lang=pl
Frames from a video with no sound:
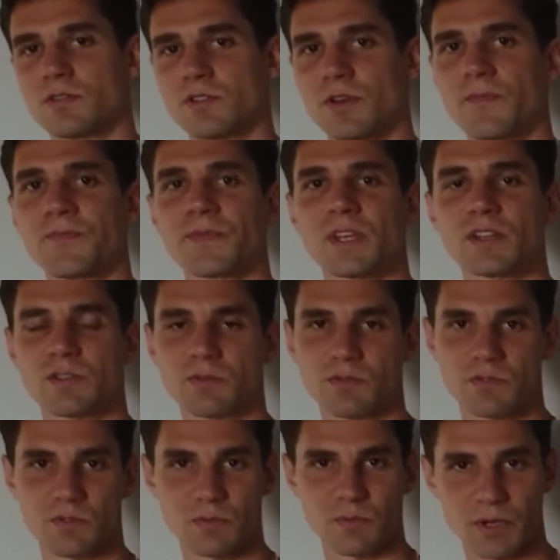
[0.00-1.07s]
że są
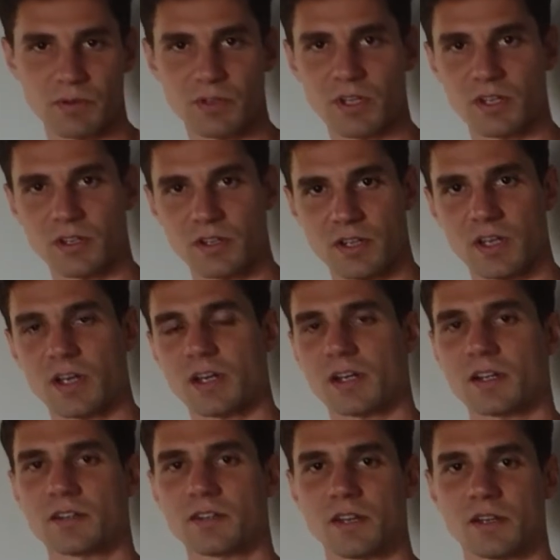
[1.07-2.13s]
to zupełnie inne
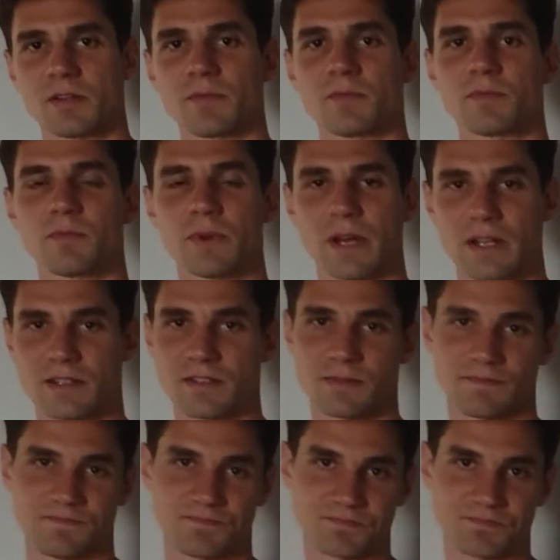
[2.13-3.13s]
charaktery pracy.